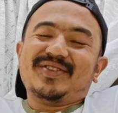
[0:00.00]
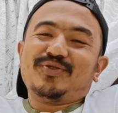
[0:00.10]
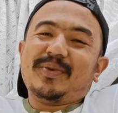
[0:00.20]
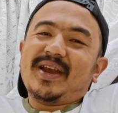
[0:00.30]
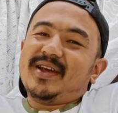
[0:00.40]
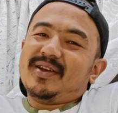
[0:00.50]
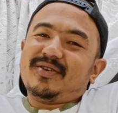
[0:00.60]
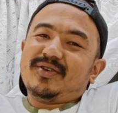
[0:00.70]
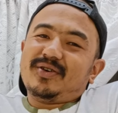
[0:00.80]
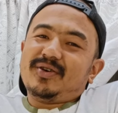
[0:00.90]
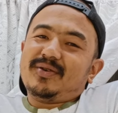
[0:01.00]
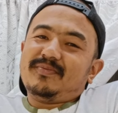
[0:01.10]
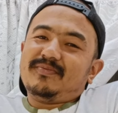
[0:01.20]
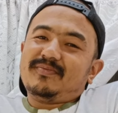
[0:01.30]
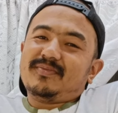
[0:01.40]
तो मैंने
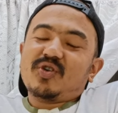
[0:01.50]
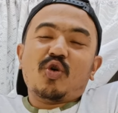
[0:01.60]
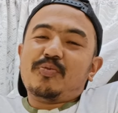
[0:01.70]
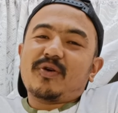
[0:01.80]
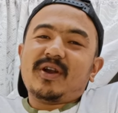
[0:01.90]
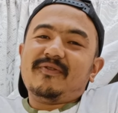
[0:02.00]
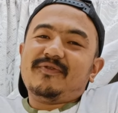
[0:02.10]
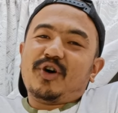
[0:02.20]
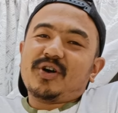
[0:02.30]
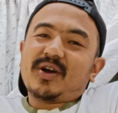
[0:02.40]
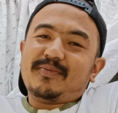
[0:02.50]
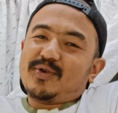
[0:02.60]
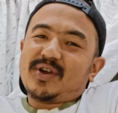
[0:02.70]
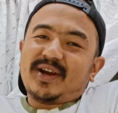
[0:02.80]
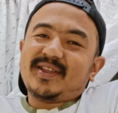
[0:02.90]
गोप्रो वाला ब्लॉग
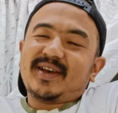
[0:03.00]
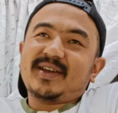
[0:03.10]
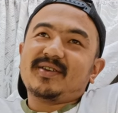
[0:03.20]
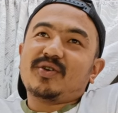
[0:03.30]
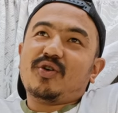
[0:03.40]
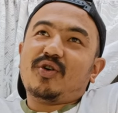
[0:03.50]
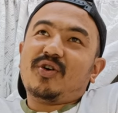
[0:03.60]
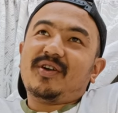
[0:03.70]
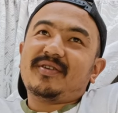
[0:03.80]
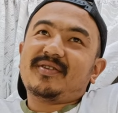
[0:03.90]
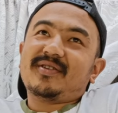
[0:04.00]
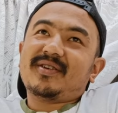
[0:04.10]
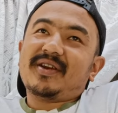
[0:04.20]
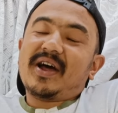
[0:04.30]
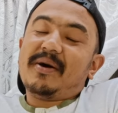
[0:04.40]
अपलोड कर दिया है और
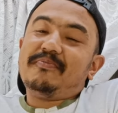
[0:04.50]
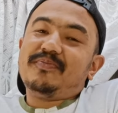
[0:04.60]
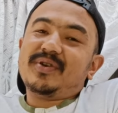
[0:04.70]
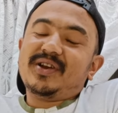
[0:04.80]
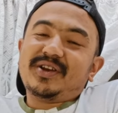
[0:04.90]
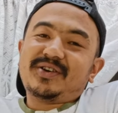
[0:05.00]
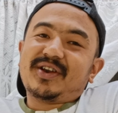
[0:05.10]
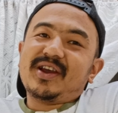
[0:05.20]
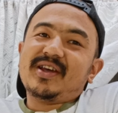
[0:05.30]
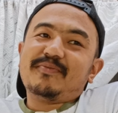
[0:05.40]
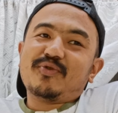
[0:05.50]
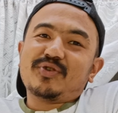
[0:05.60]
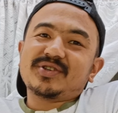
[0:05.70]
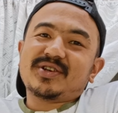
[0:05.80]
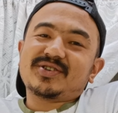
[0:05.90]
आप लिटरली आप
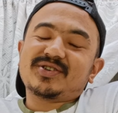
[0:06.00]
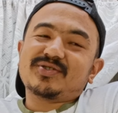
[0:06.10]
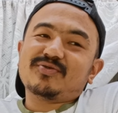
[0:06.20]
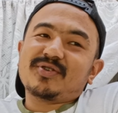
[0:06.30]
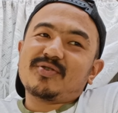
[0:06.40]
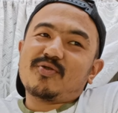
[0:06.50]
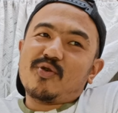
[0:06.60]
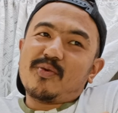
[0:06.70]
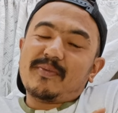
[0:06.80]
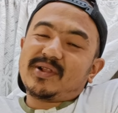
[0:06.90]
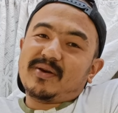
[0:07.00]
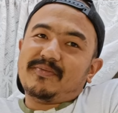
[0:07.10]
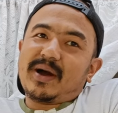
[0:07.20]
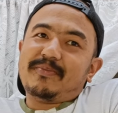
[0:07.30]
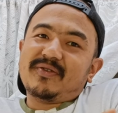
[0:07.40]
नोटिस कर सकते हो कि गो मतलब
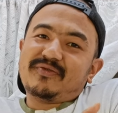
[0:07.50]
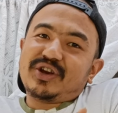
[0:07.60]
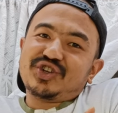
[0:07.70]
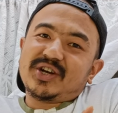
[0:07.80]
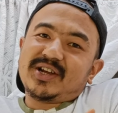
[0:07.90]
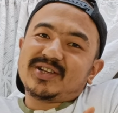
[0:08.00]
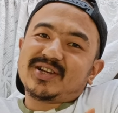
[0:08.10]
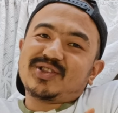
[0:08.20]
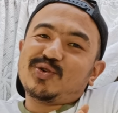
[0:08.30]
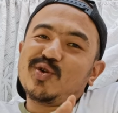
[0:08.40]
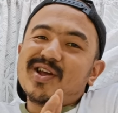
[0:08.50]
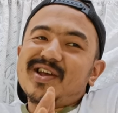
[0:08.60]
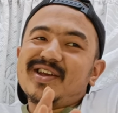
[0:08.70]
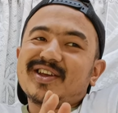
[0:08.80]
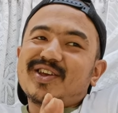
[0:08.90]
आप डिफ्रेंशिएट कर सकते हो
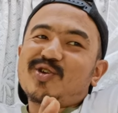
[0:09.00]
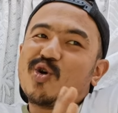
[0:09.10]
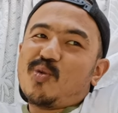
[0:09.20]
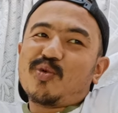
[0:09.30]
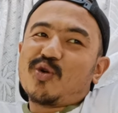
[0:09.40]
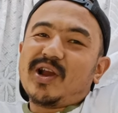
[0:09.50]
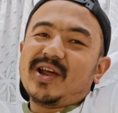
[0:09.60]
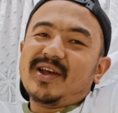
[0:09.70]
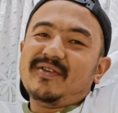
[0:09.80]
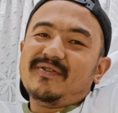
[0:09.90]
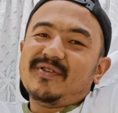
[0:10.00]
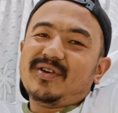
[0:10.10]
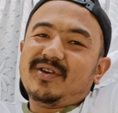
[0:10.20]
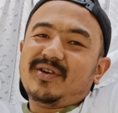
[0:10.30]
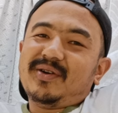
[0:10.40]
कि गोप्रो वाले
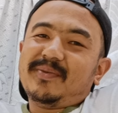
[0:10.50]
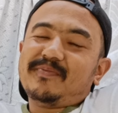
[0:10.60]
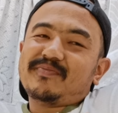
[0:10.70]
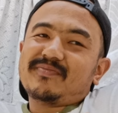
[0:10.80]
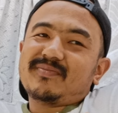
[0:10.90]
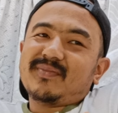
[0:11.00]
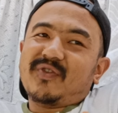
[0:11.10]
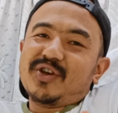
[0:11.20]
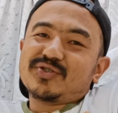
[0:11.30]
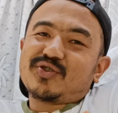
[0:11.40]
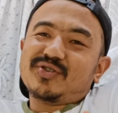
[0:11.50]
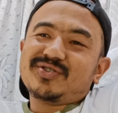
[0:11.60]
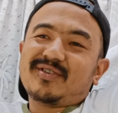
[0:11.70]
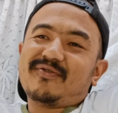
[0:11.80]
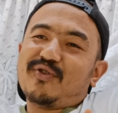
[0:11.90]
वीडियोस कौन
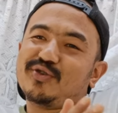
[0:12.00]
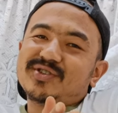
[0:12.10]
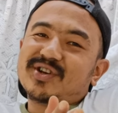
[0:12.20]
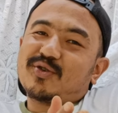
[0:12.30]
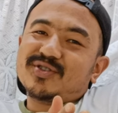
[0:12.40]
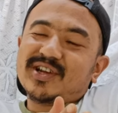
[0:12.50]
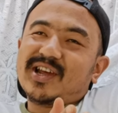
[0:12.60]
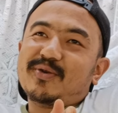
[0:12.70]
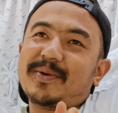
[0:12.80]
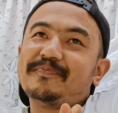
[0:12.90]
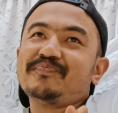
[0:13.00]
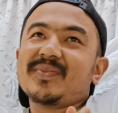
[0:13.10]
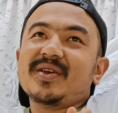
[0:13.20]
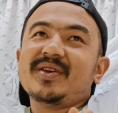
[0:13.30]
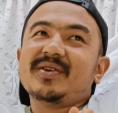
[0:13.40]
से और फ़ोन से कौन से लिए हुए
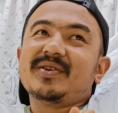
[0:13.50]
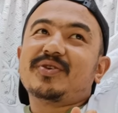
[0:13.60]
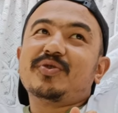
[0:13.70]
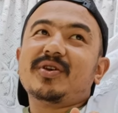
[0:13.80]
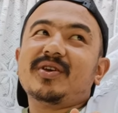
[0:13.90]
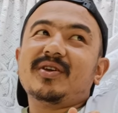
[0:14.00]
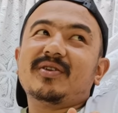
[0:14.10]
क्योंकि